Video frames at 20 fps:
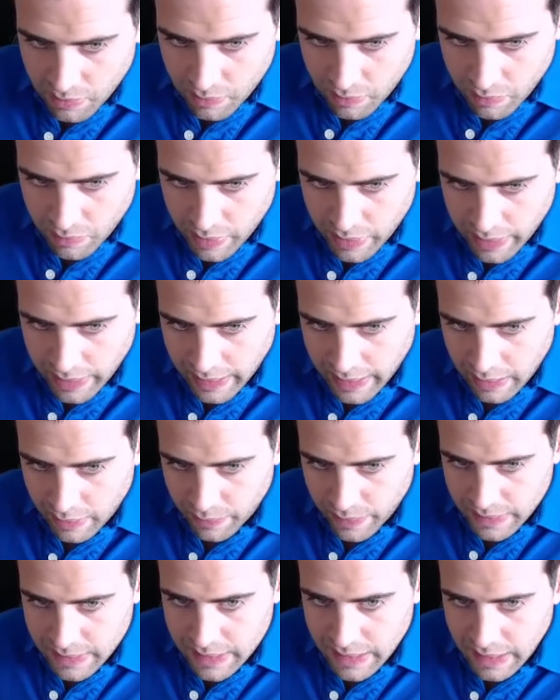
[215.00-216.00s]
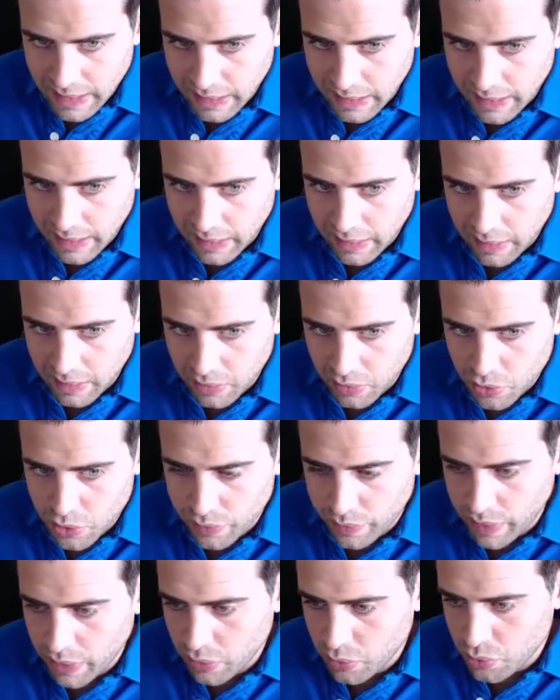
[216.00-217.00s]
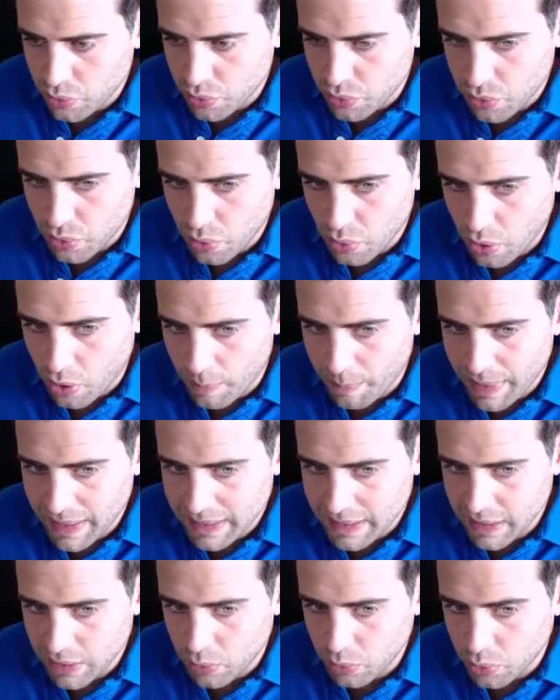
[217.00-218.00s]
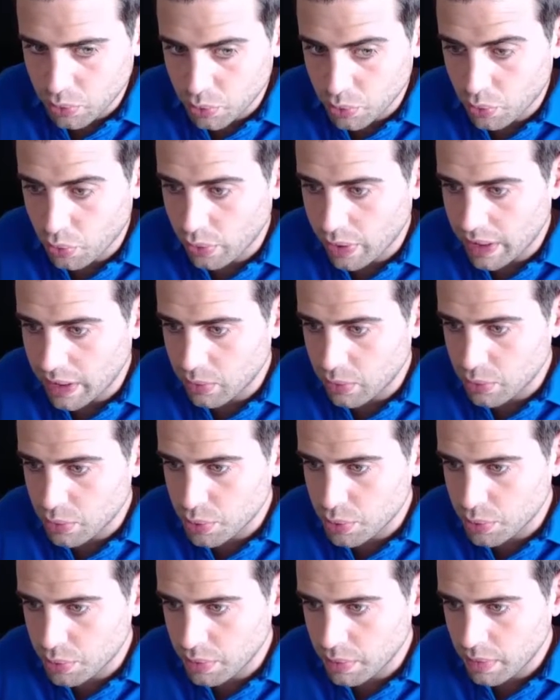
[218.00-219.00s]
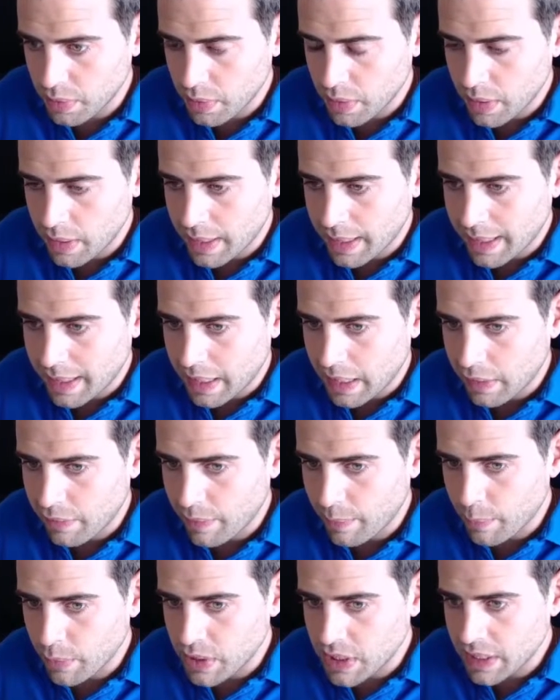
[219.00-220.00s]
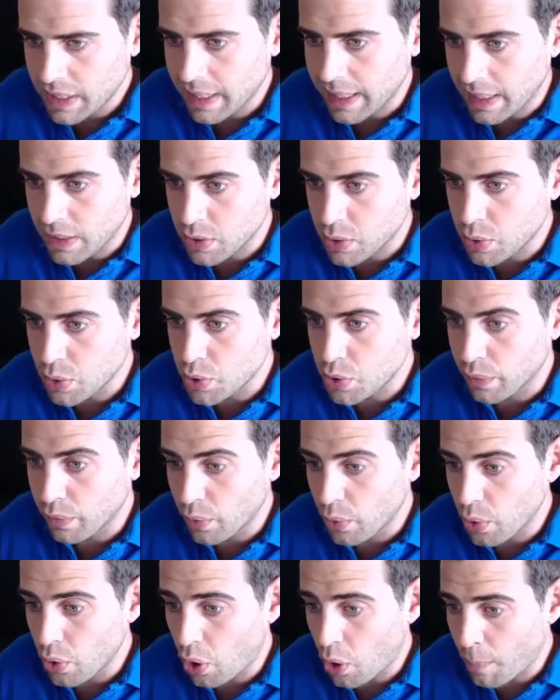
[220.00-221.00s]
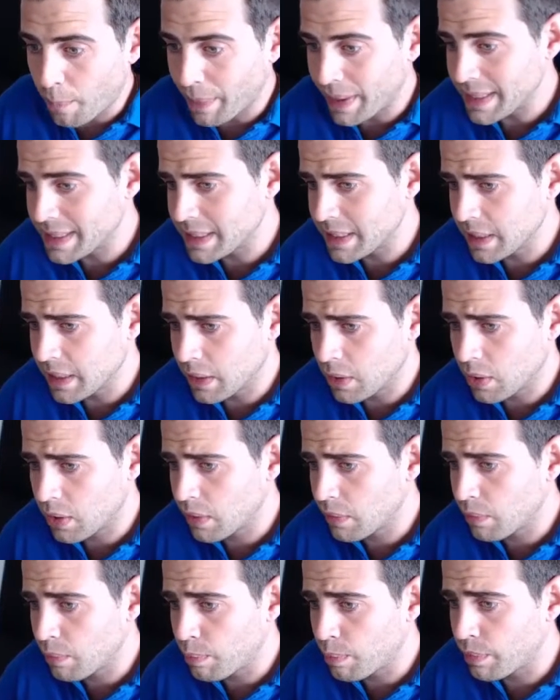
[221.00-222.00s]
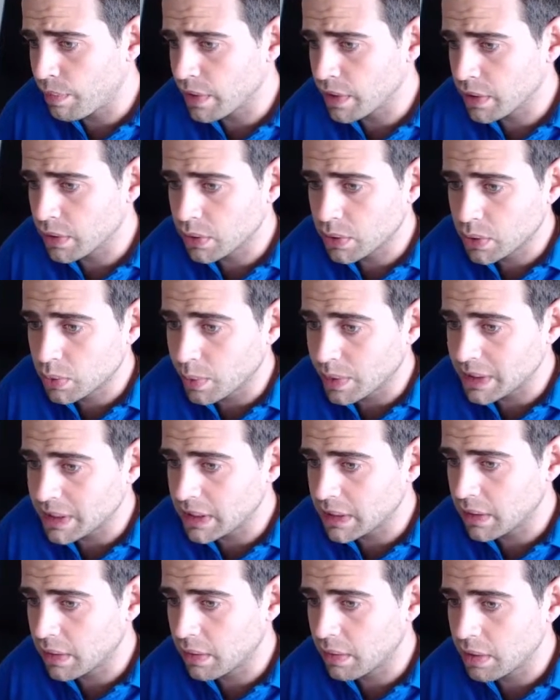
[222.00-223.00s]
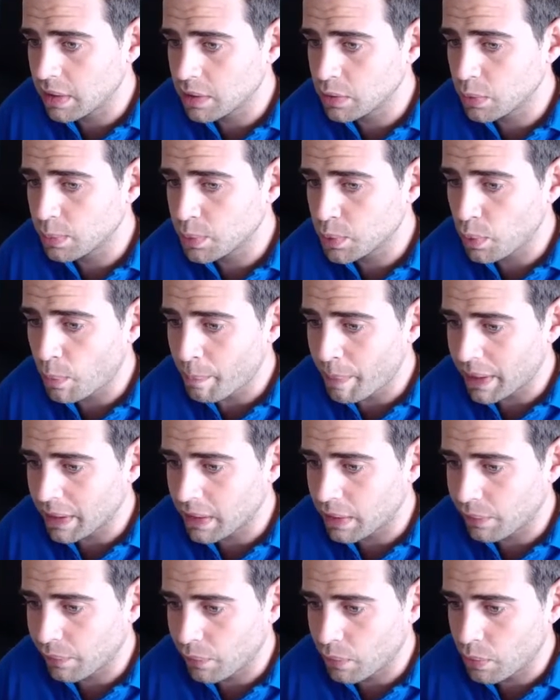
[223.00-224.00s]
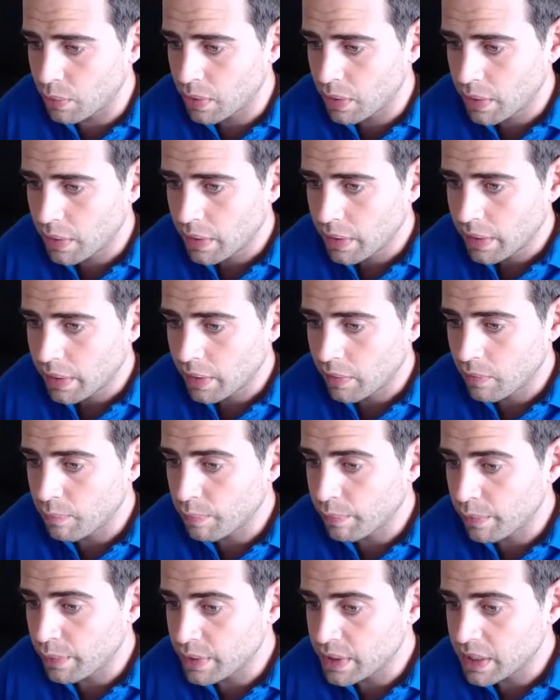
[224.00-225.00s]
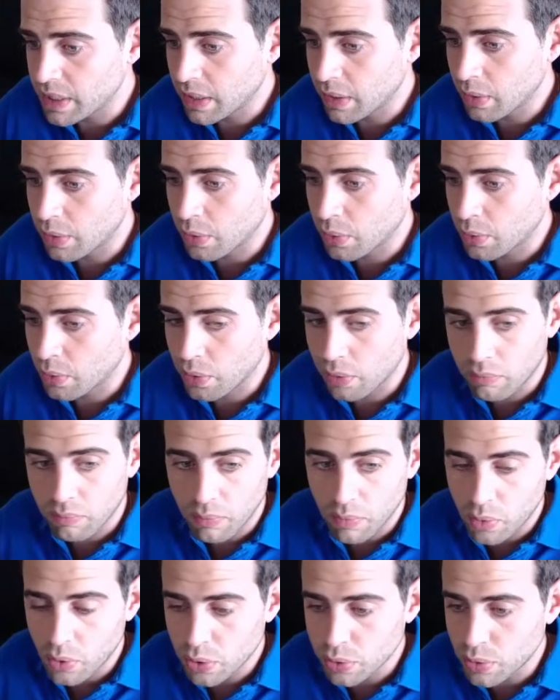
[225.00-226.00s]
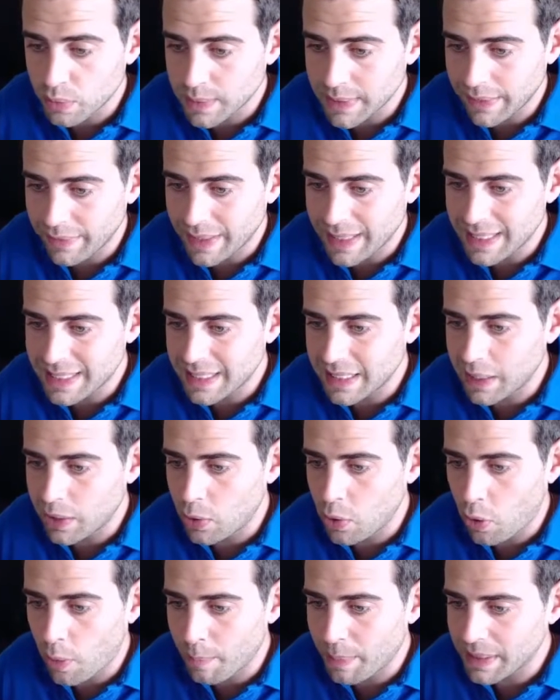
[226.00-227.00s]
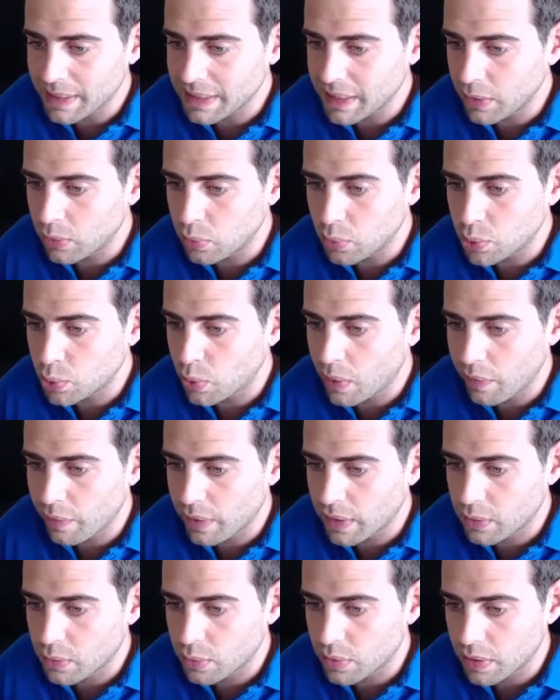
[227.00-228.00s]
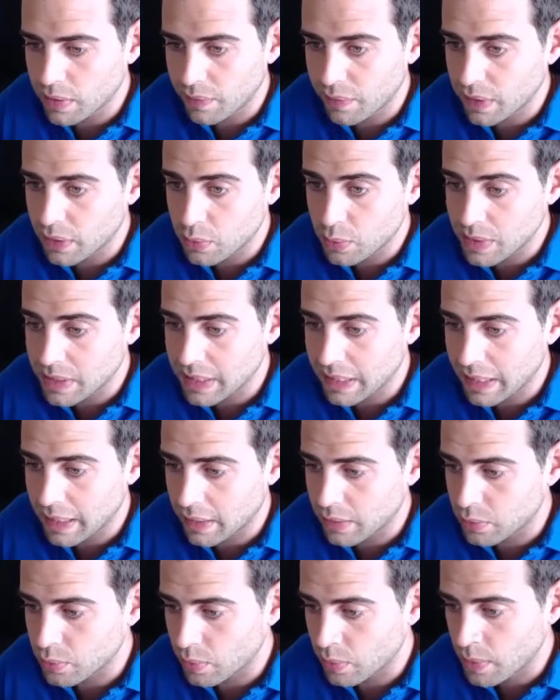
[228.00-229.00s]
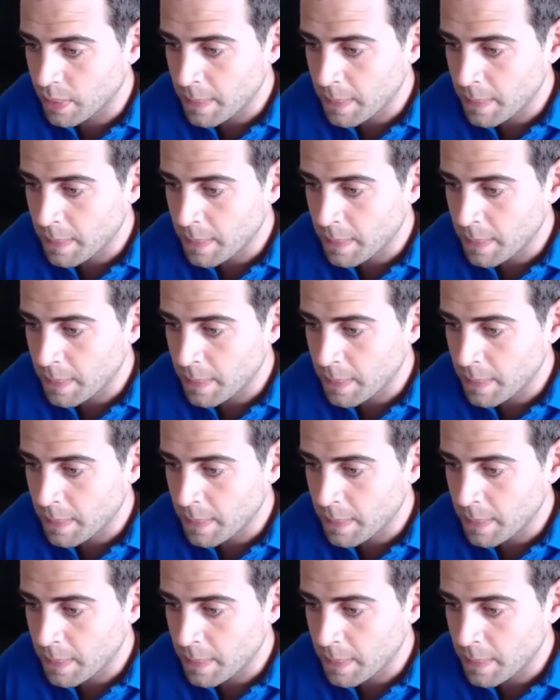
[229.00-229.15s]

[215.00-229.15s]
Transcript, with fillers: Vous voyez quelle facilité. Je vais juste le remplacer, donc je reclique dessus. Il va me dire, est-ce que je veux le remplacer Alors là, vous pouvez choisir des options par défaut. Et vous pouvez lui dire que lorsque vous avez décidé de le remplacer, toujours effectuer, effectuer cette action.